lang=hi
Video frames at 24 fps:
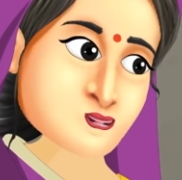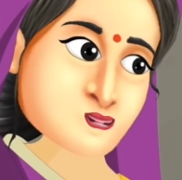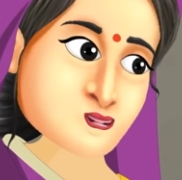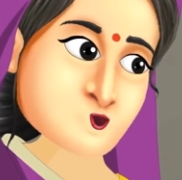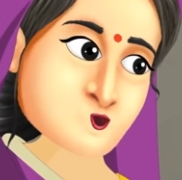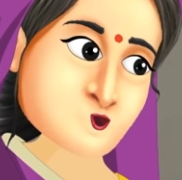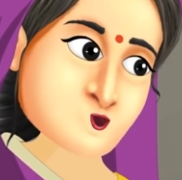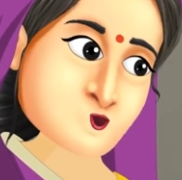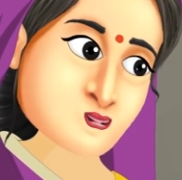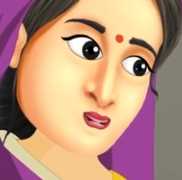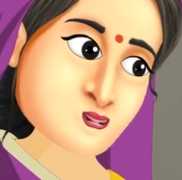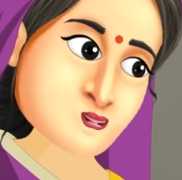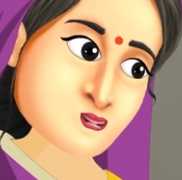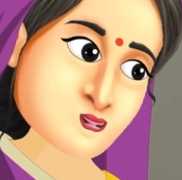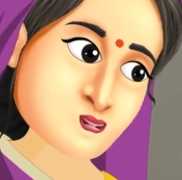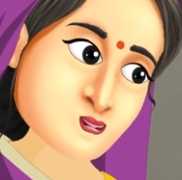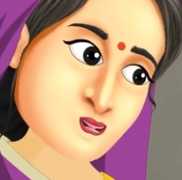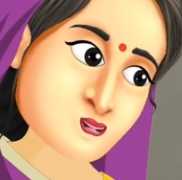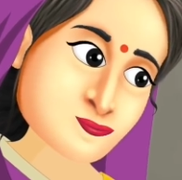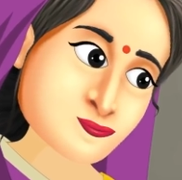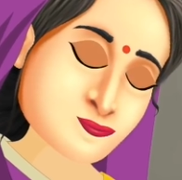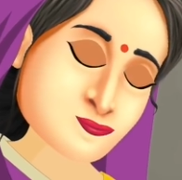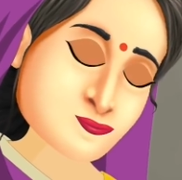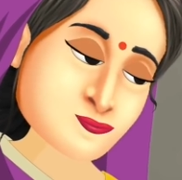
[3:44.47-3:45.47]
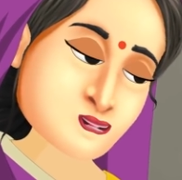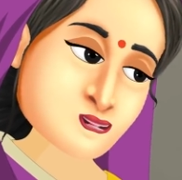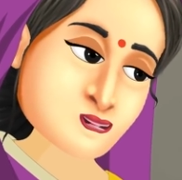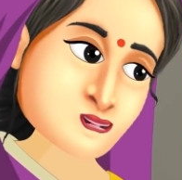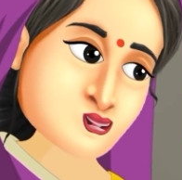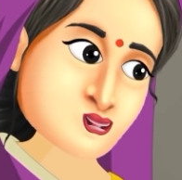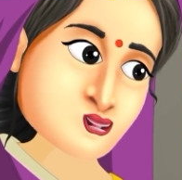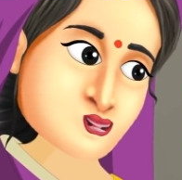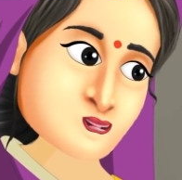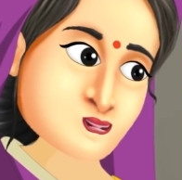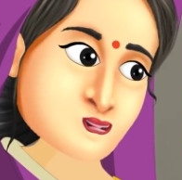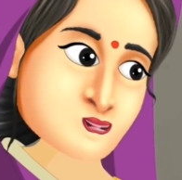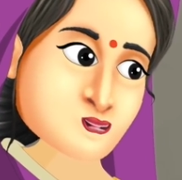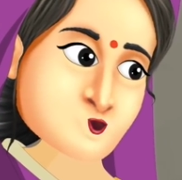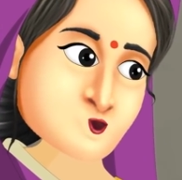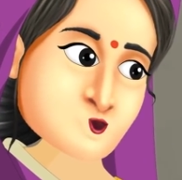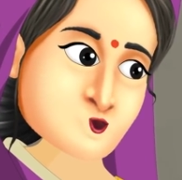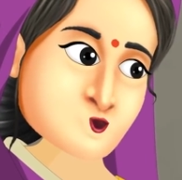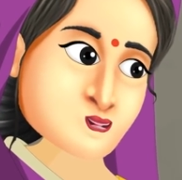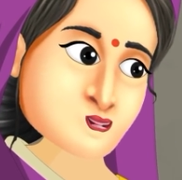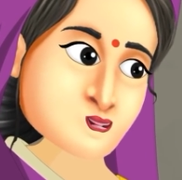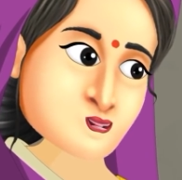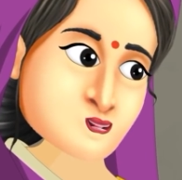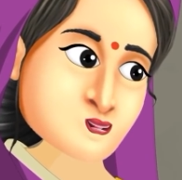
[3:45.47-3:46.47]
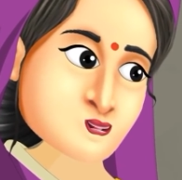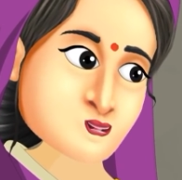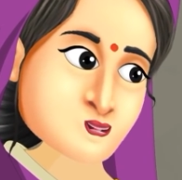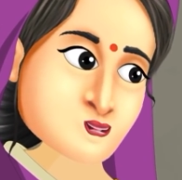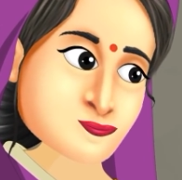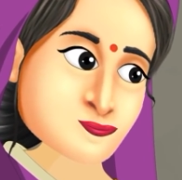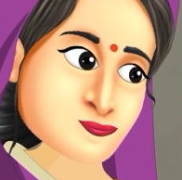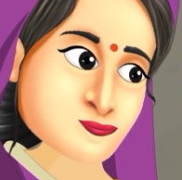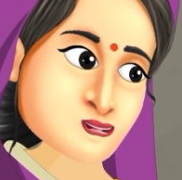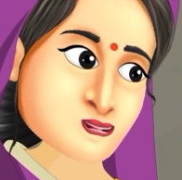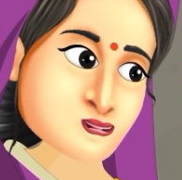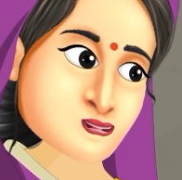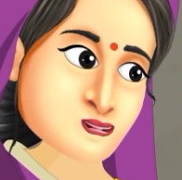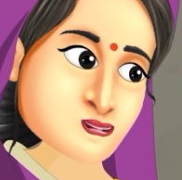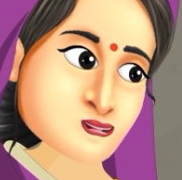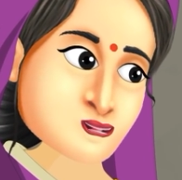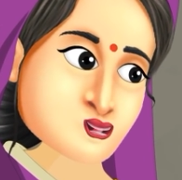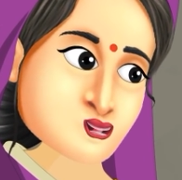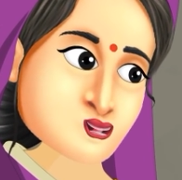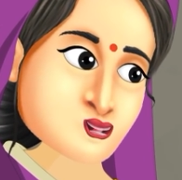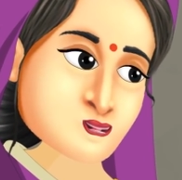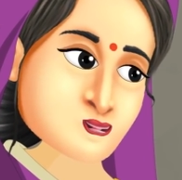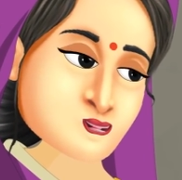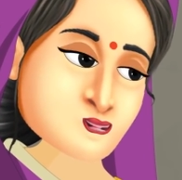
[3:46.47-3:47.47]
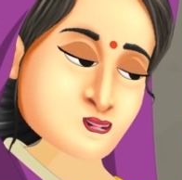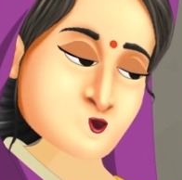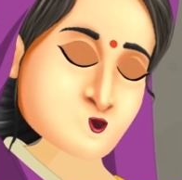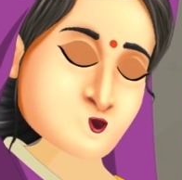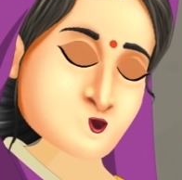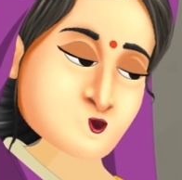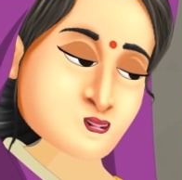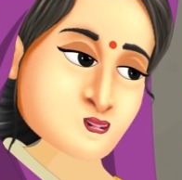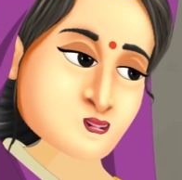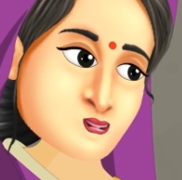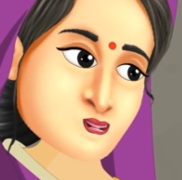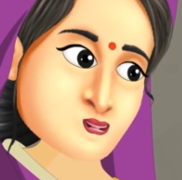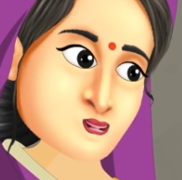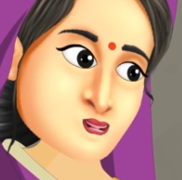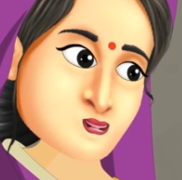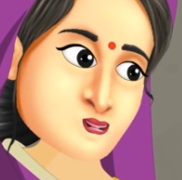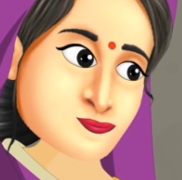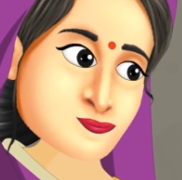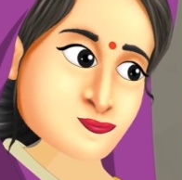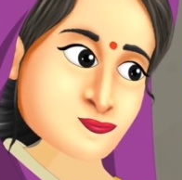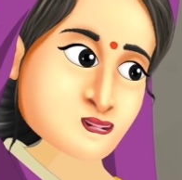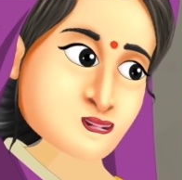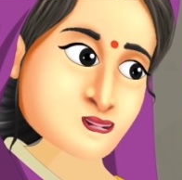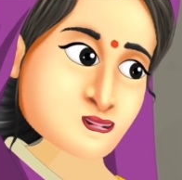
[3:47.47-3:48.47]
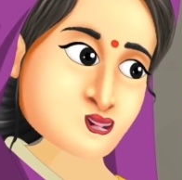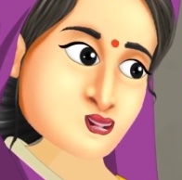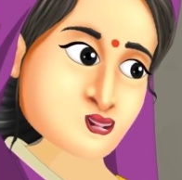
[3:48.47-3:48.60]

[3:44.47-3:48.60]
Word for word: हाँ मैं भी वही देखने जा रही थी पता नहीं माँ जी को क्या हो